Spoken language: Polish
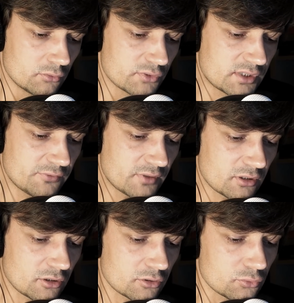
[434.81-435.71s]

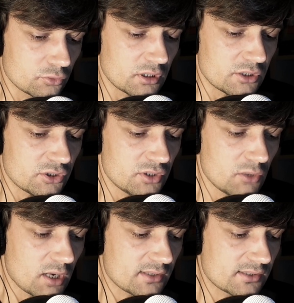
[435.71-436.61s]
Lucyfer, który
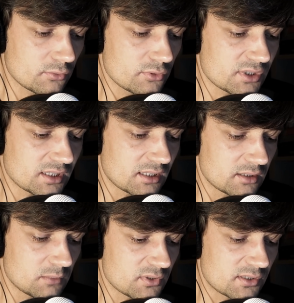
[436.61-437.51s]
lśnił jak słońce na
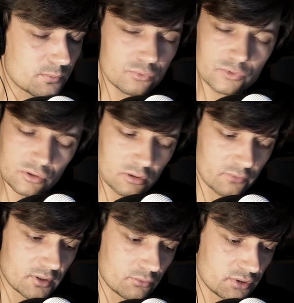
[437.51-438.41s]
niebie,
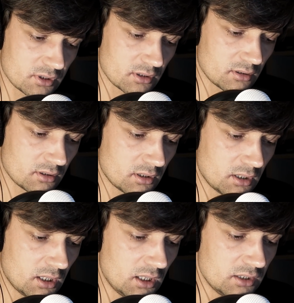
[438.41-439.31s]
zbuntował się
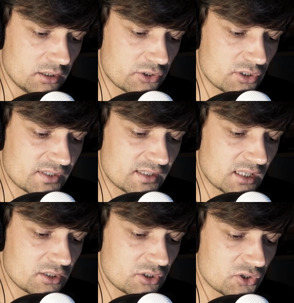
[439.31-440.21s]
jeśli
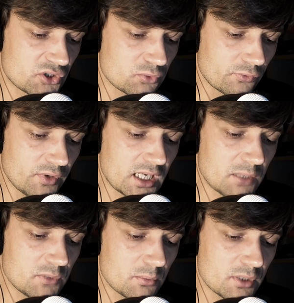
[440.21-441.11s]
stanie się
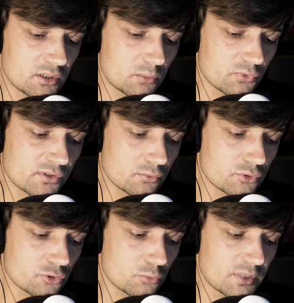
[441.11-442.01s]
człowiekiem, nie będę mu
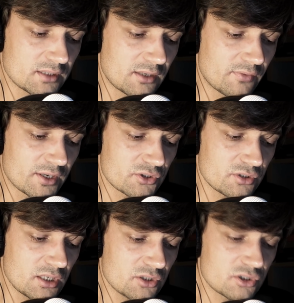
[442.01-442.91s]
służył, będę
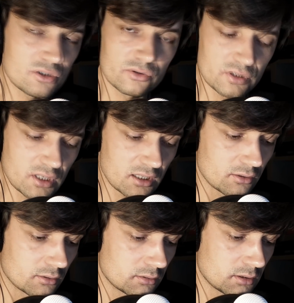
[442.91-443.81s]
ważniejszy od
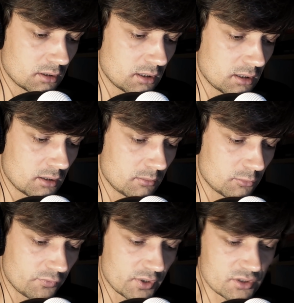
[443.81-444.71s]
niego,
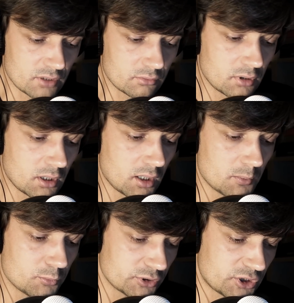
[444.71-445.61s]
powiedział.
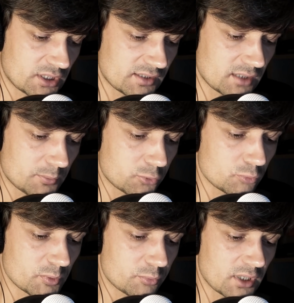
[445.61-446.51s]
Podczas tej
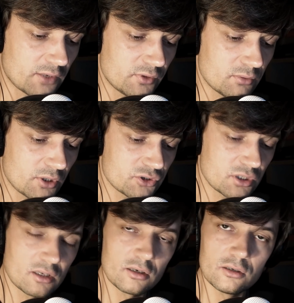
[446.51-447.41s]
próby pojawiła
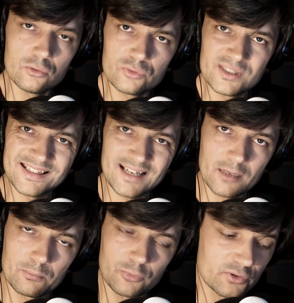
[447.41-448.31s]
się
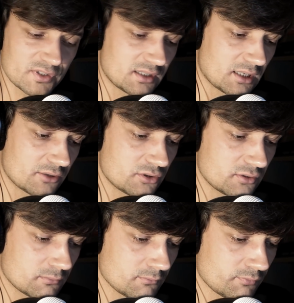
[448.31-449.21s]
ludzka
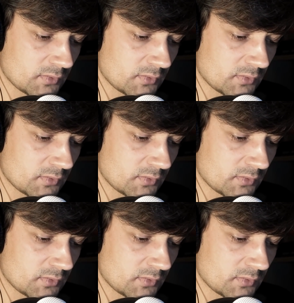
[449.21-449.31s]
postać.